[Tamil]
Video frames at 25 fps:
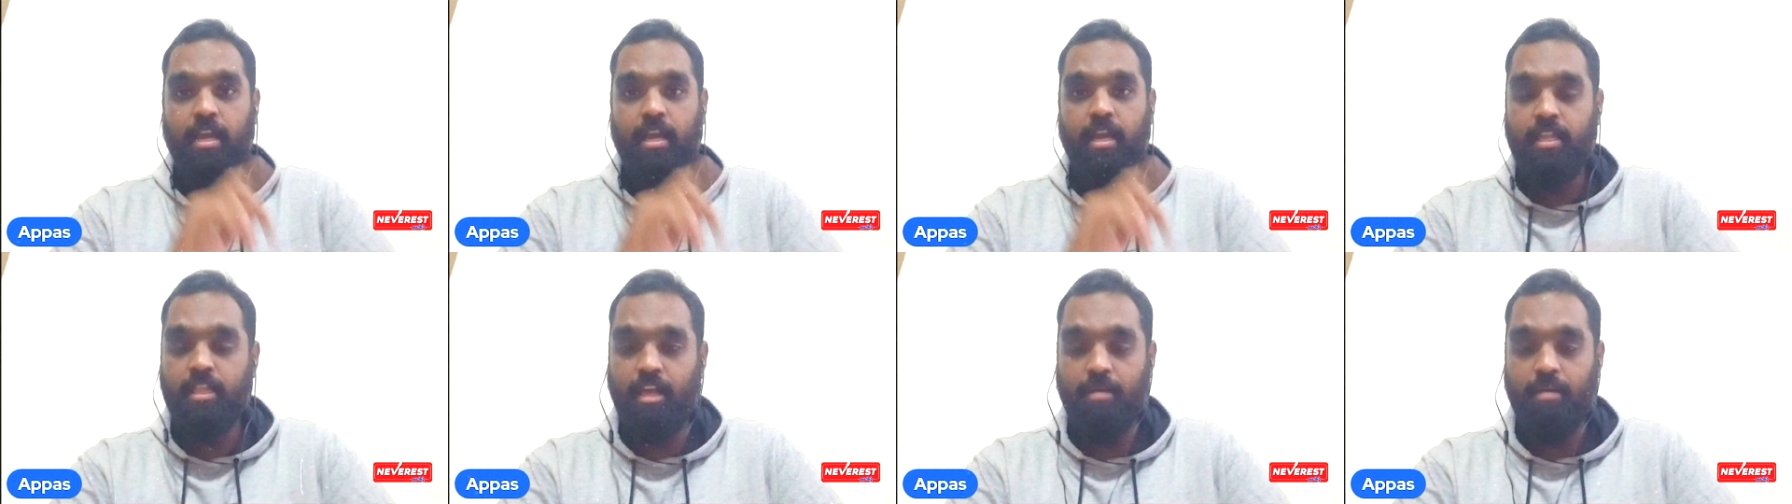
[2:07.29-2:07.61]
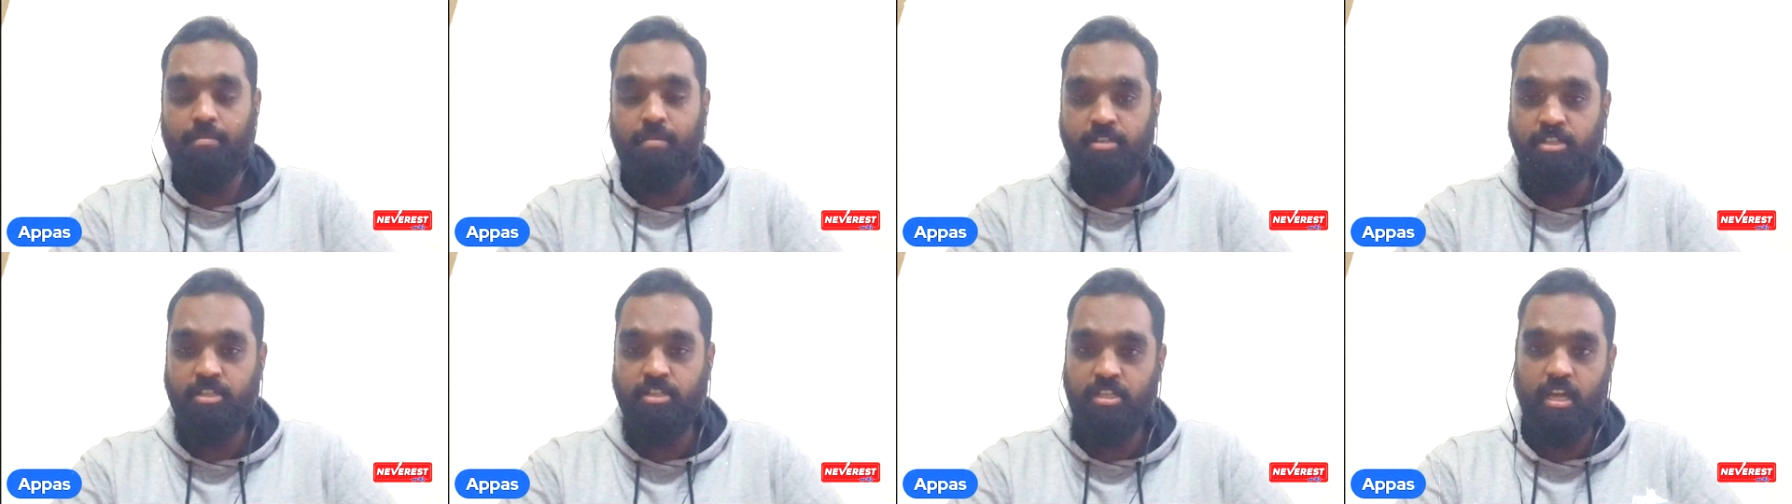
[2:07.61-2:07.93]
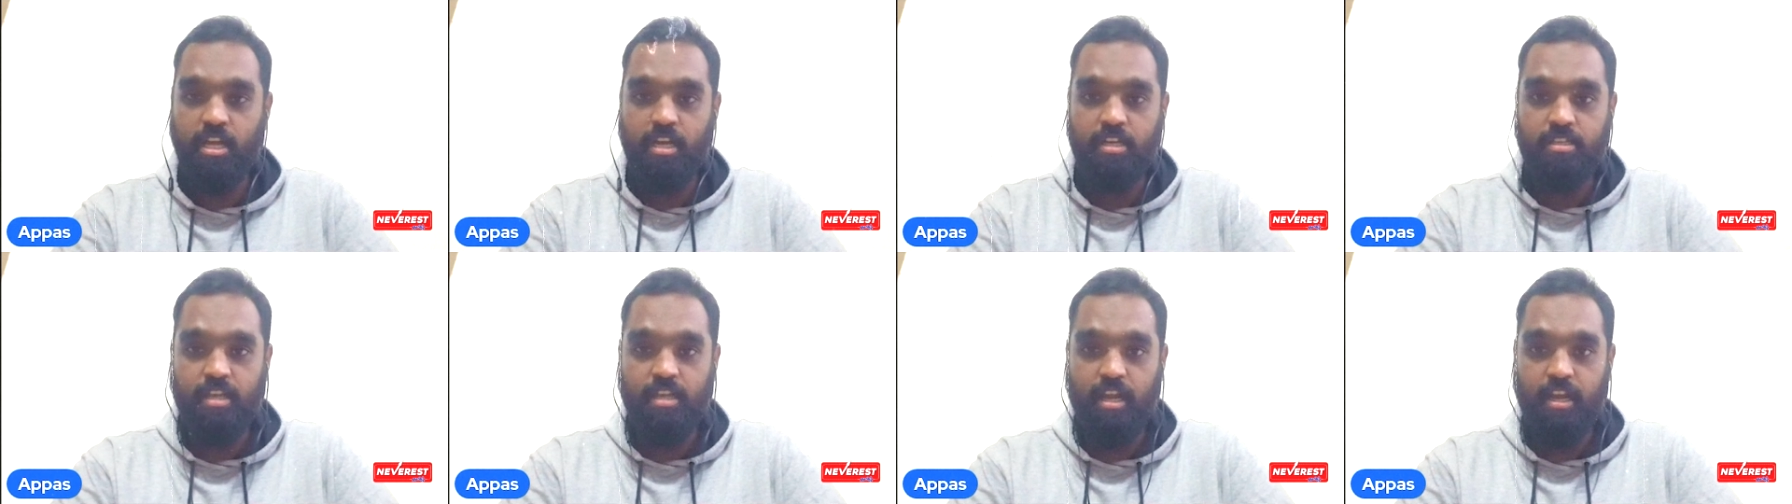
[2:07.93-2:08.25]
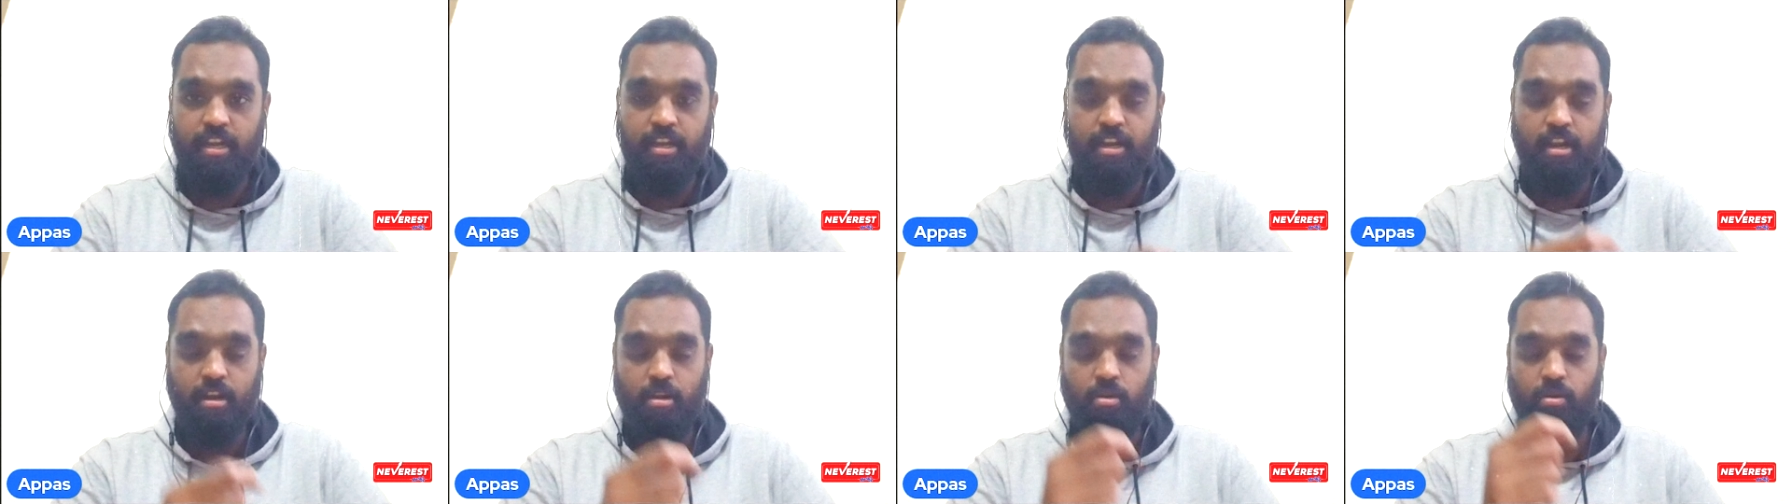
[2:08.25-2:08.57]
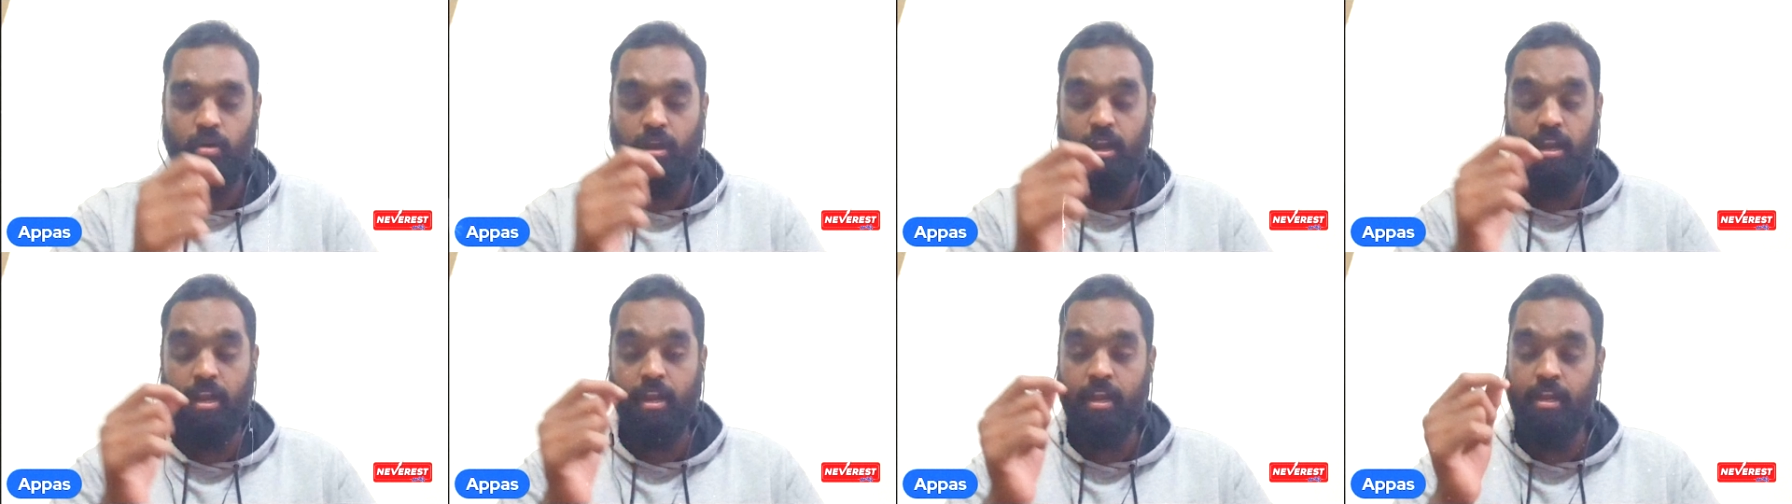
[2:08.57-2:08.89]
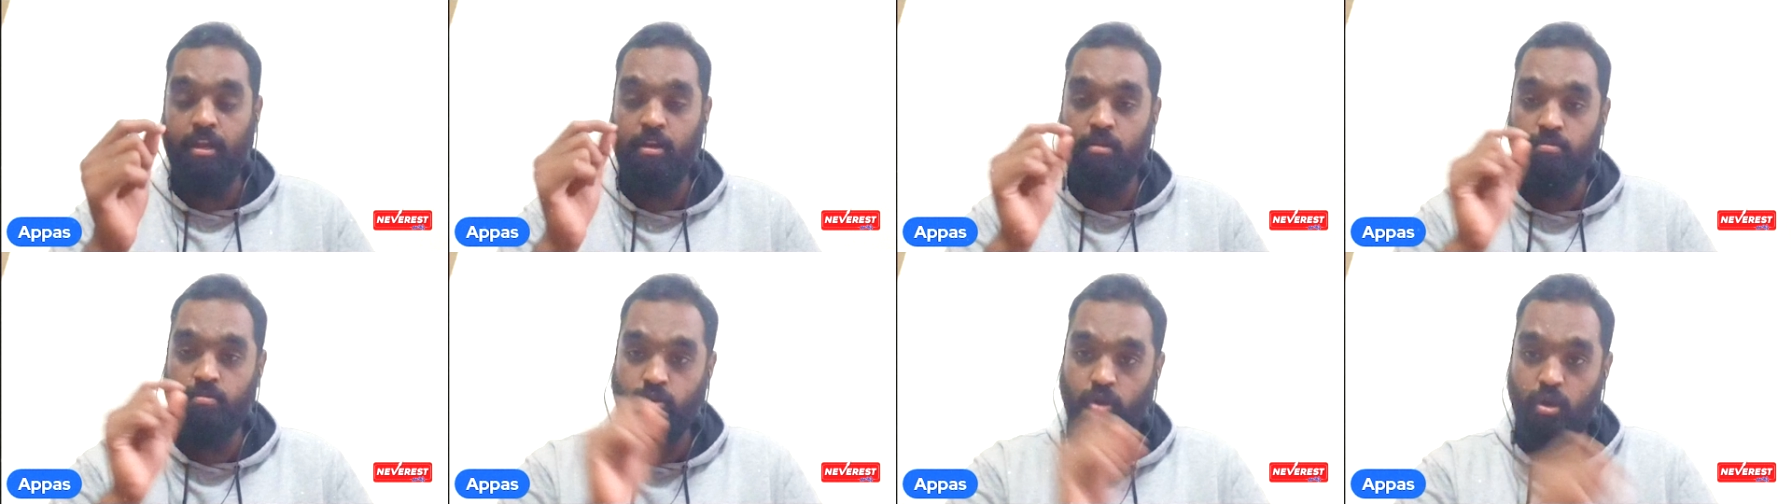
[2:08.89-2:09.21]
இந்த மஸ்ஜித் அக்ஸா என்ற
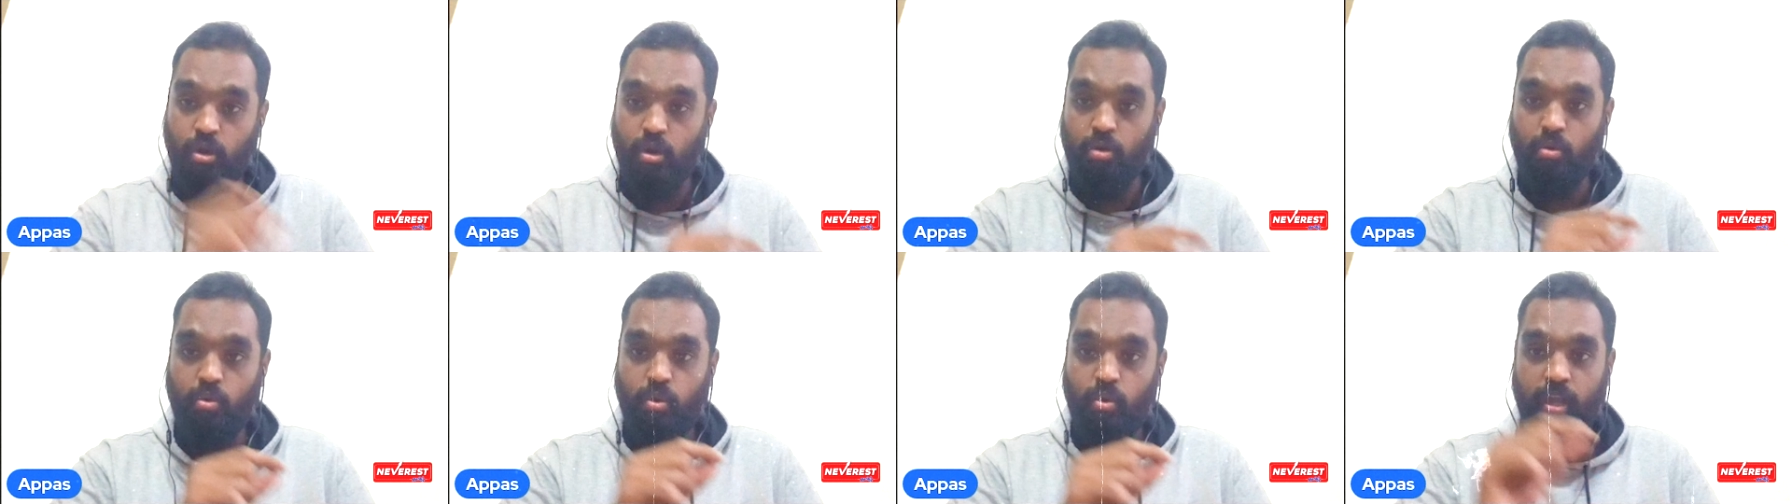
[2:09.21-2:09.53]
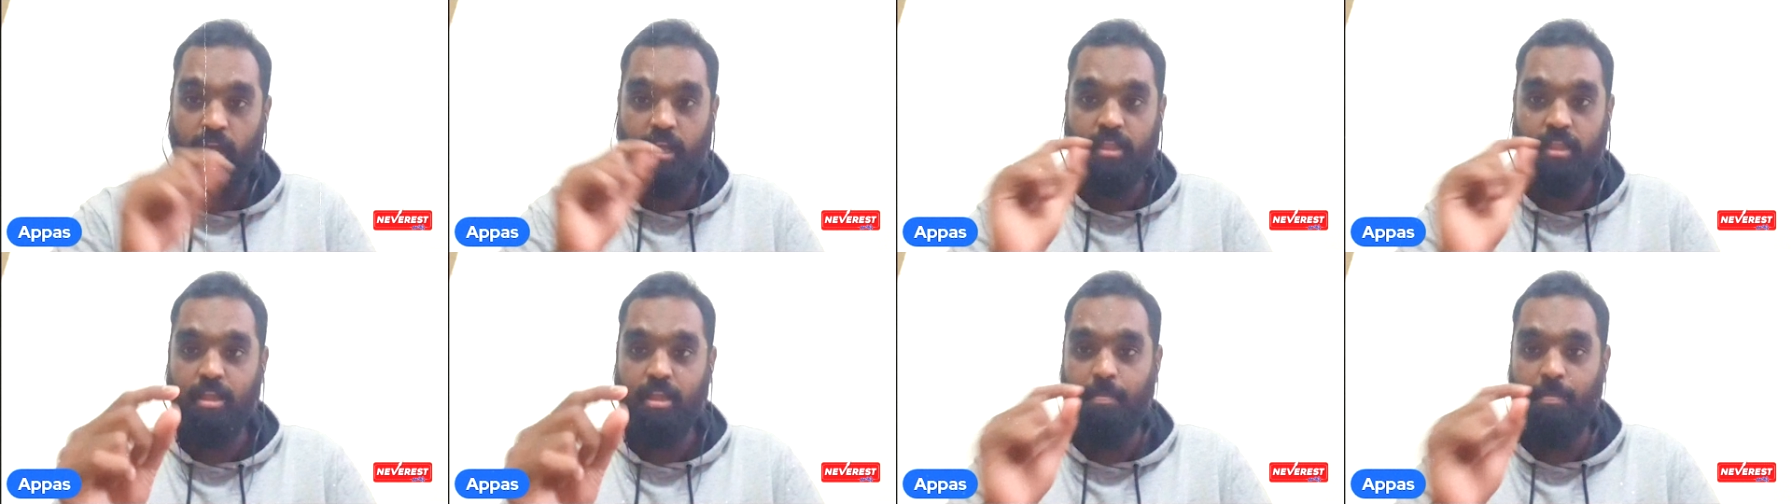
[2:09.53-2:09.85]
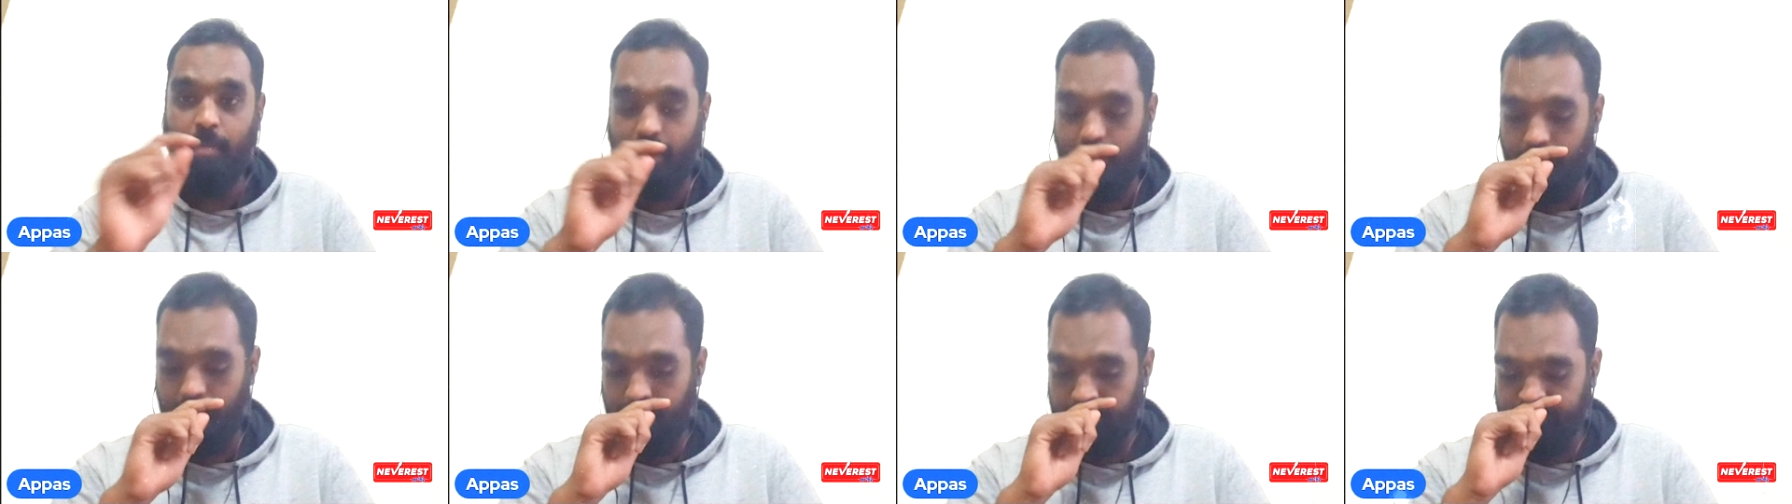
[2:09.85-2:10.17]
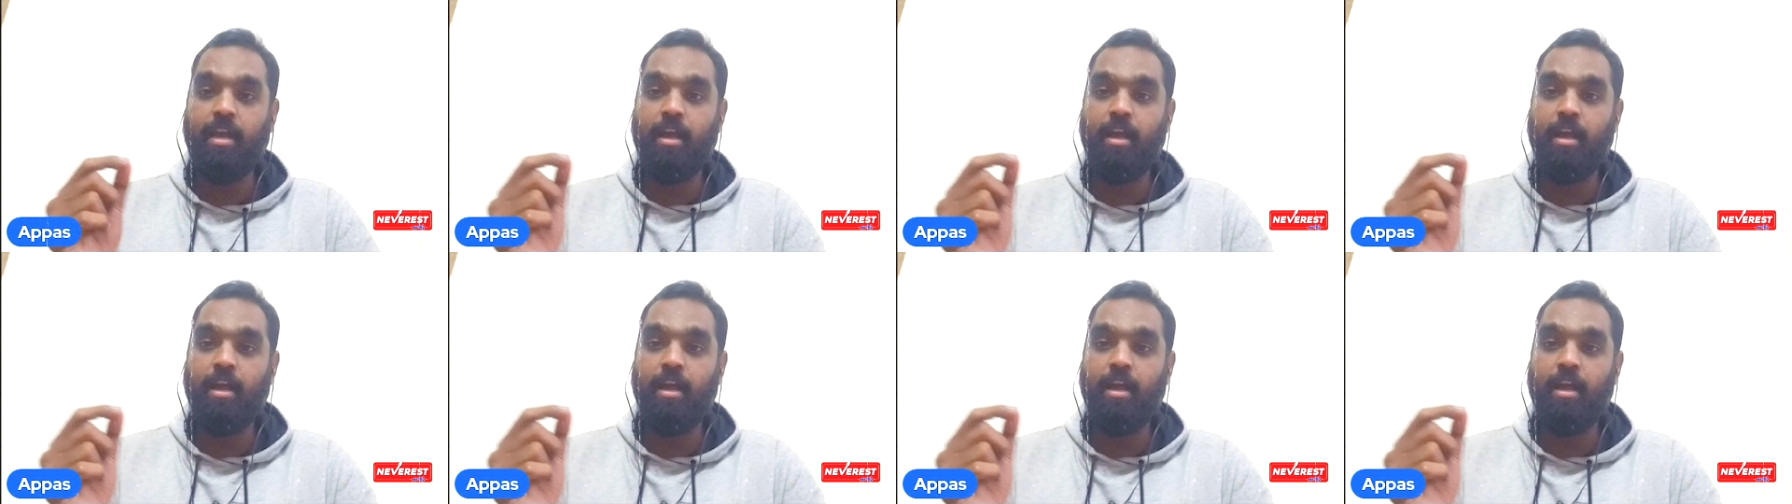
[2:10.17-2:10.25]
என்றும் சொல்லக்கூடிய இந்த பள்ளி